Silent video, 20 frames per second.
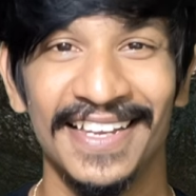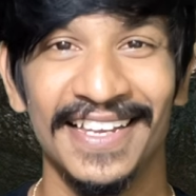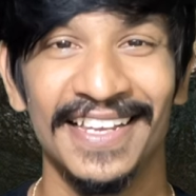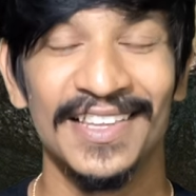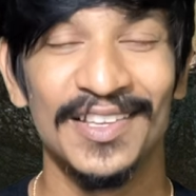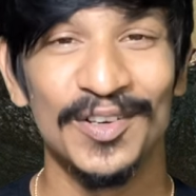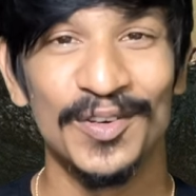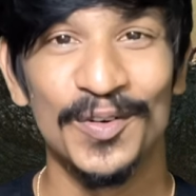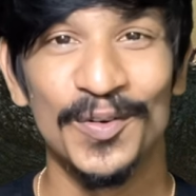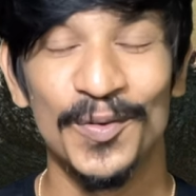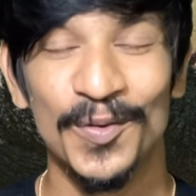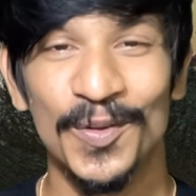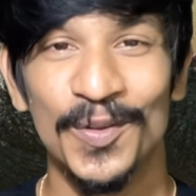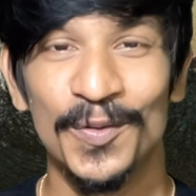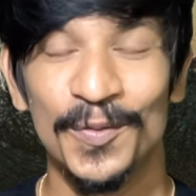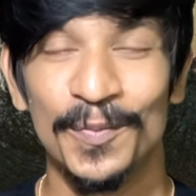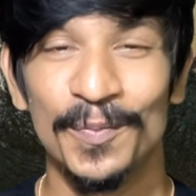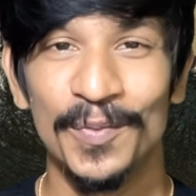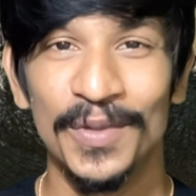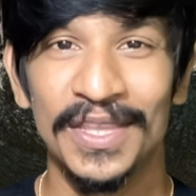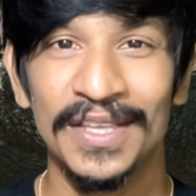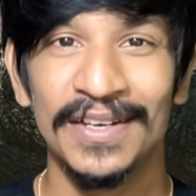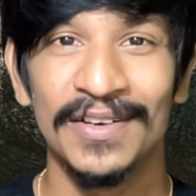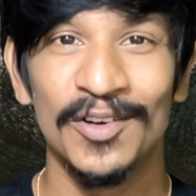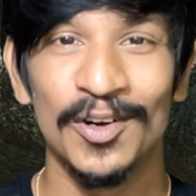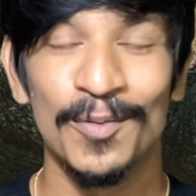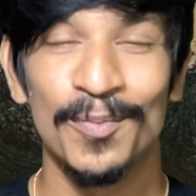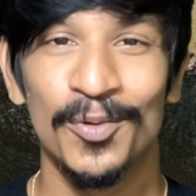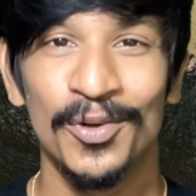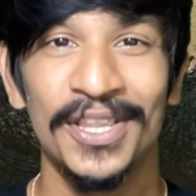இது இது இது
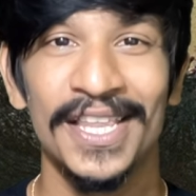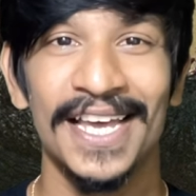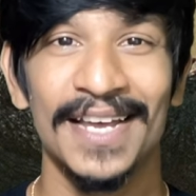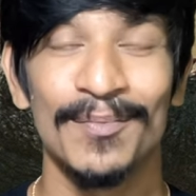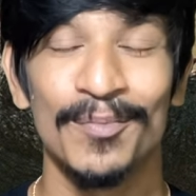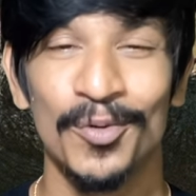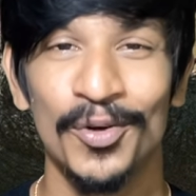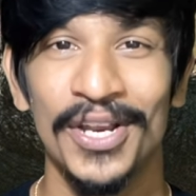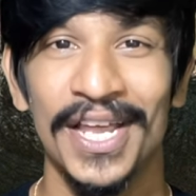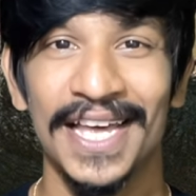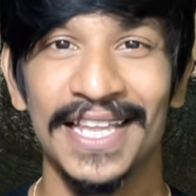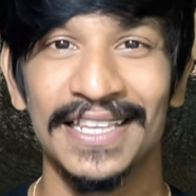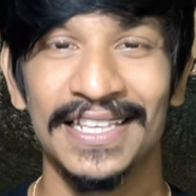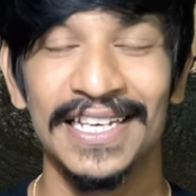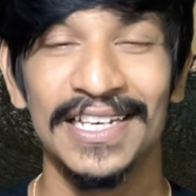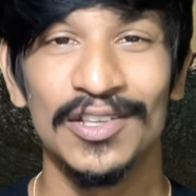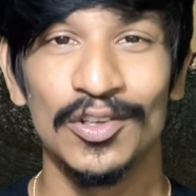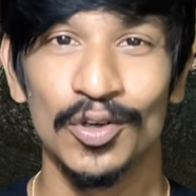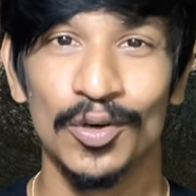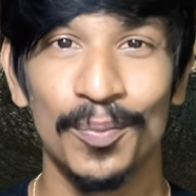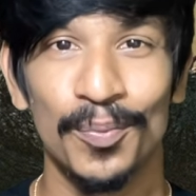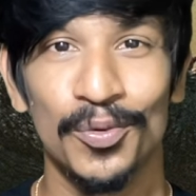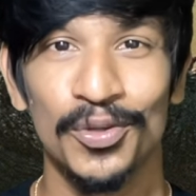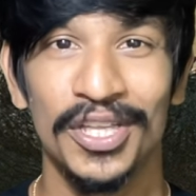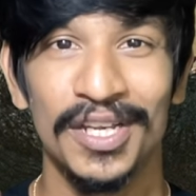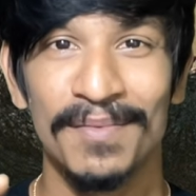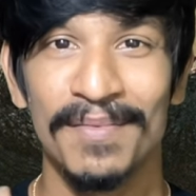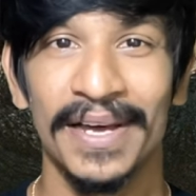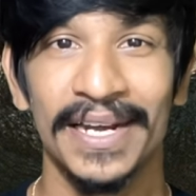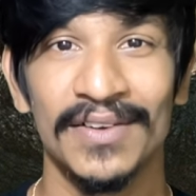உங்களுக்கு புதிய புரியாது இது ஒரு
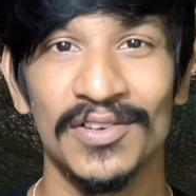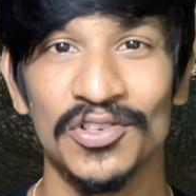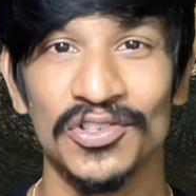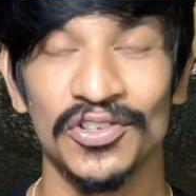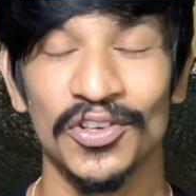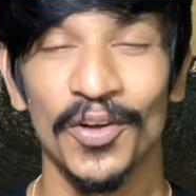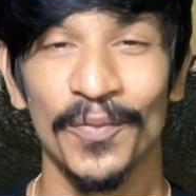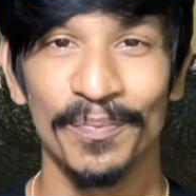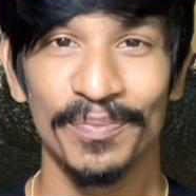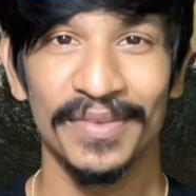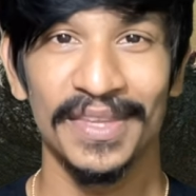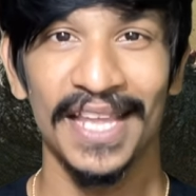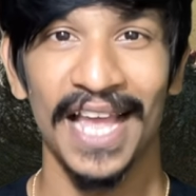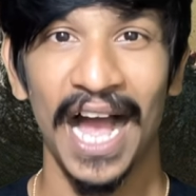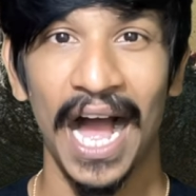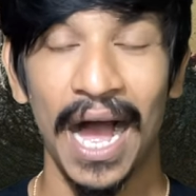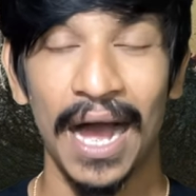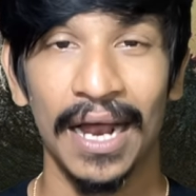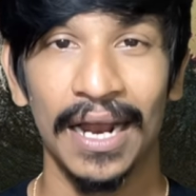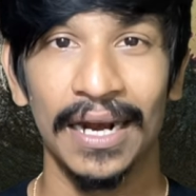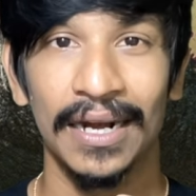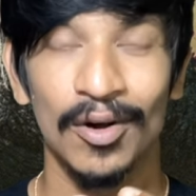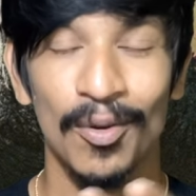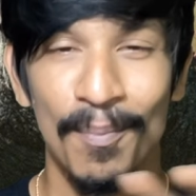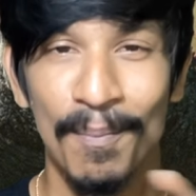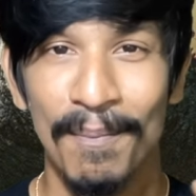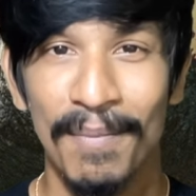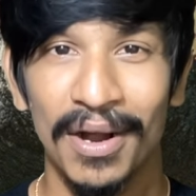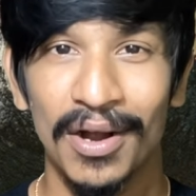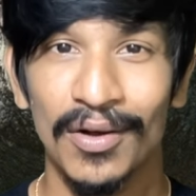புதிர் மாதிரி விஷயம்
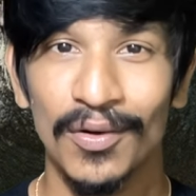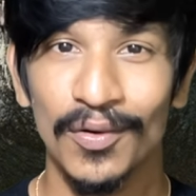ரொம்ப